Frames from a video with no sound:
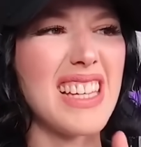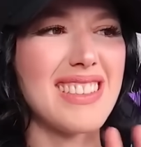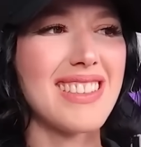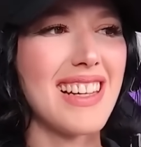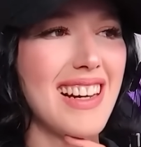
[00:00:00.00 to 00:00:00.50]

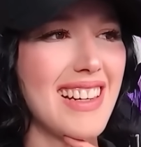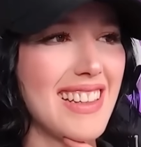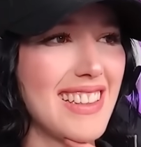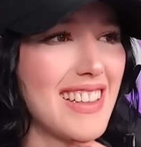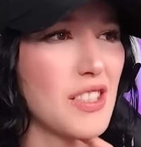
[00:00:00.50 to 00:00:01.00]
Net
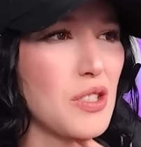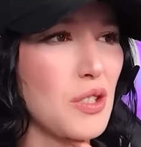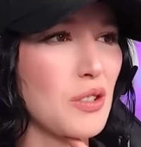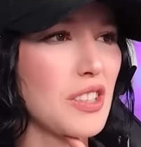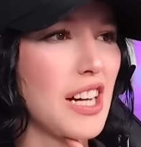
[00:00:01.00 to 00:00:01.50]
yani.
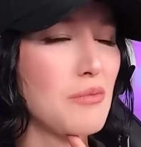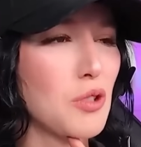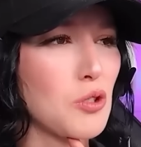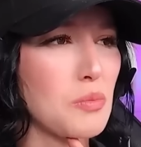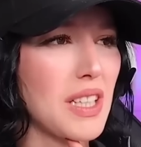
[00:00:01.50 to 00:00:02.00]
Aşırı
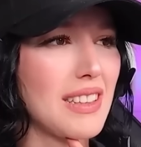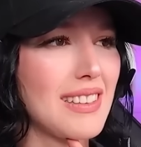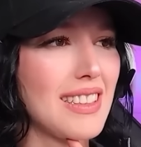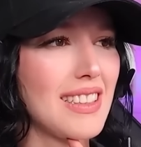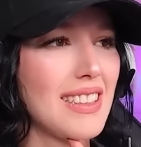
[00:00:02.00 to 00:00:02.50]
güzelmiş. Hoşuma
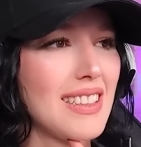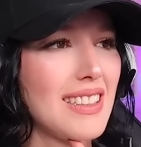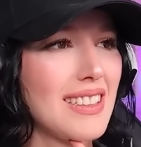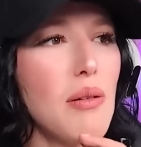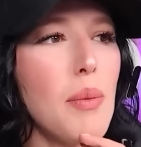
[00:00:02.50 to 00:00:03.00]
gitti.
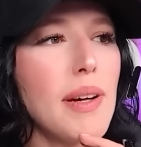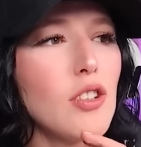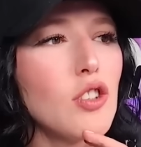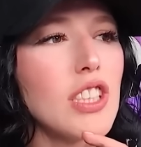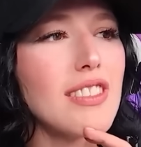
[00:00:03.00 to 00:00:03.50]
Ama ben
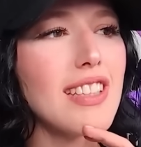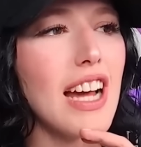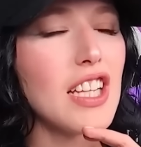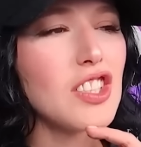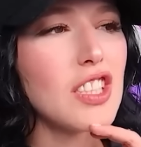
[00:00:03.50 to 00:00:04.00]
onu iki
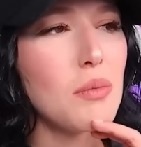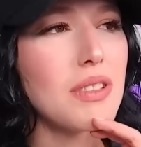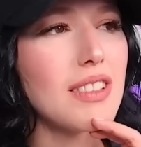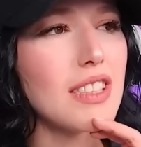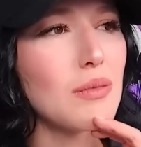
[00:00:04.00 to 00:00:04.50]
saniye içinde
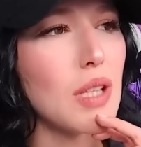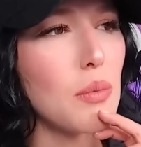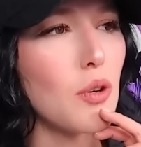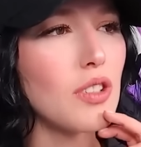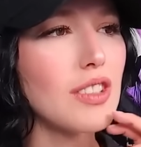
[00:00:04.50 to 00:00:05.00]
bitirdim
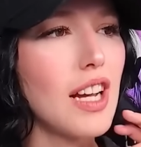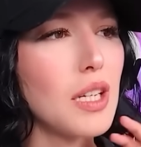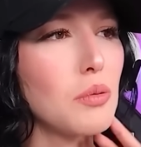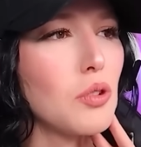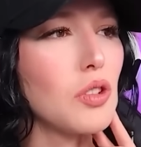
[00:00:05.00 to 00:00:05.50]
tabi. Orası da
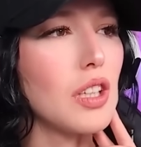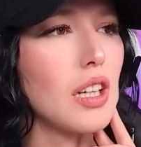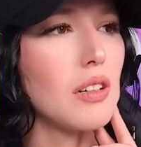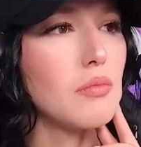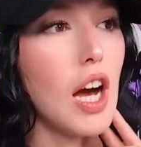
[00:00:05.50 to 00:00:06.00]
ayrı bir dünya.